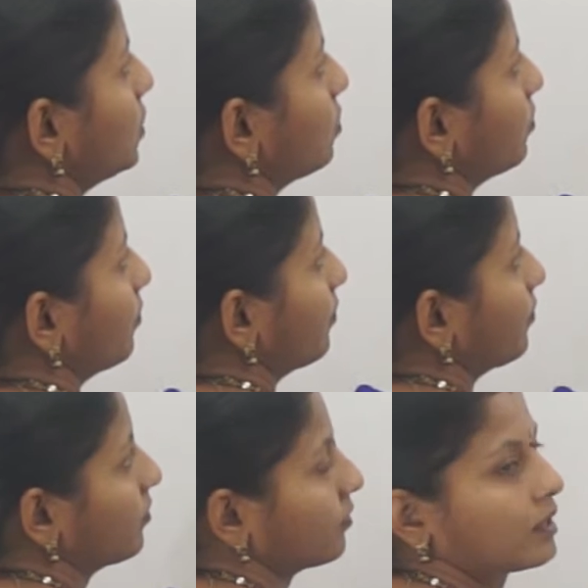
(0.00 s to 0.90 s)
టూ
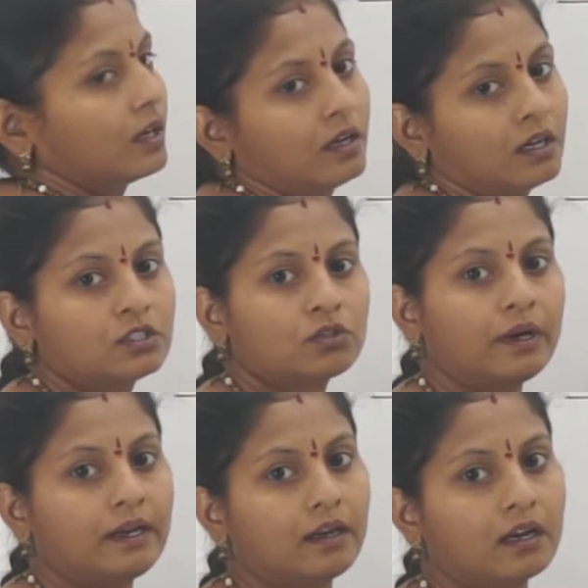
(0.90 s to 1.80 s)
సో
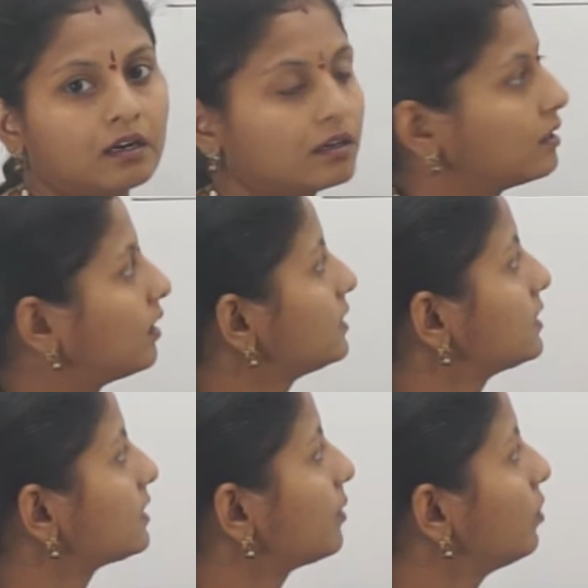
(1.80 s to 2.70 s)
ఇండియన్
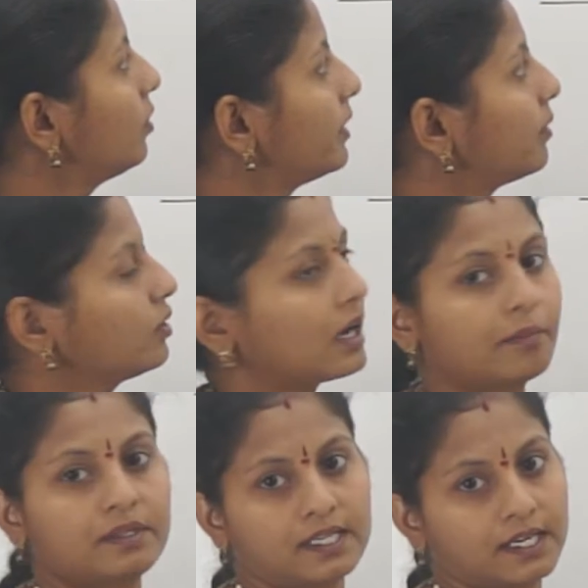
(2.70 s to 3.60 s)
సిస్టంలో మనము
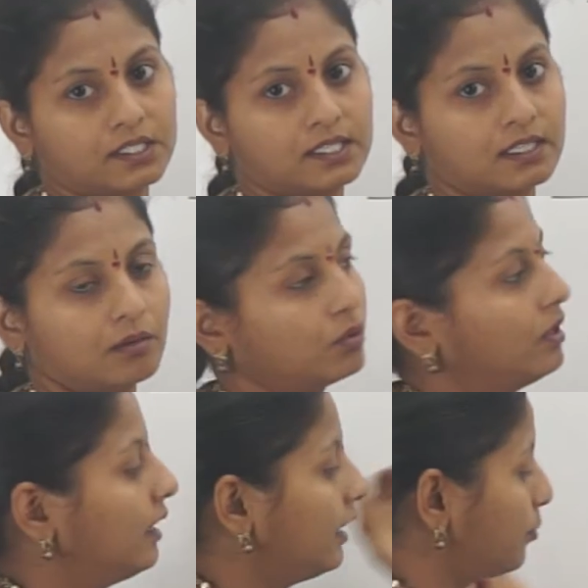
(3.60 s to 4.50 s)
కామర్స్ అరేంజ్ చేస్తాము
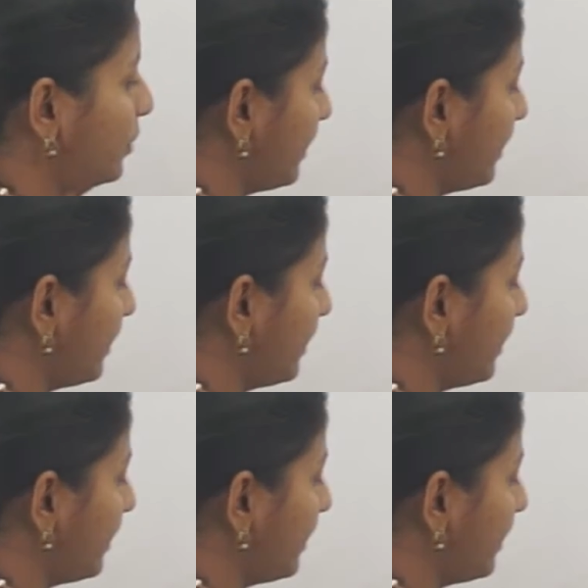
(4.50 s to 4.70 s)
ఇప్పుడు